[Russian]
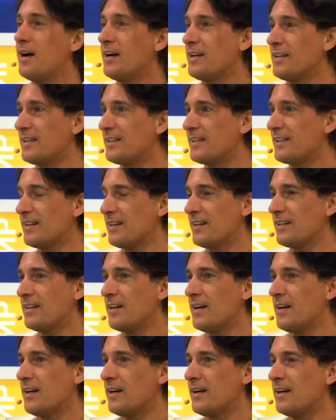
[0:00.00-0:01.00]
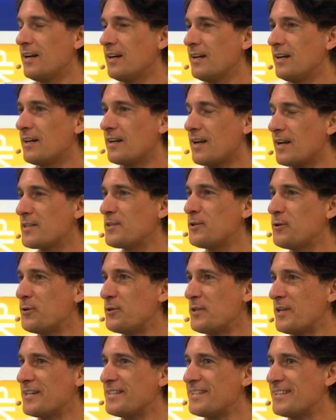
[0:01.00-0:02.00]
И э, Радио,
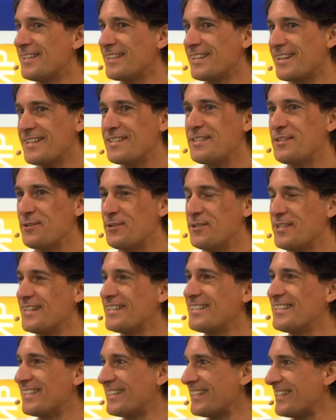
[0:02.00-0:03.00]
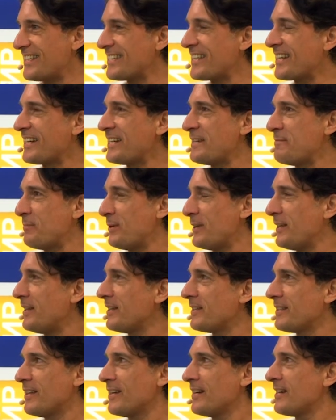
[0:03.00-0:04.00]
няня, радио, няня. есть такая
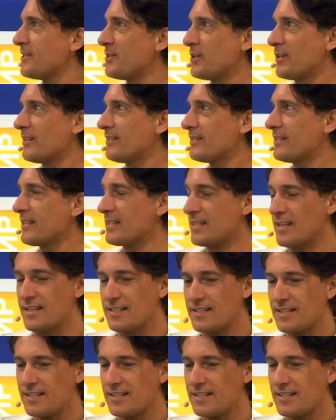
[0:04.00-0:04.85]
передача, не знаете,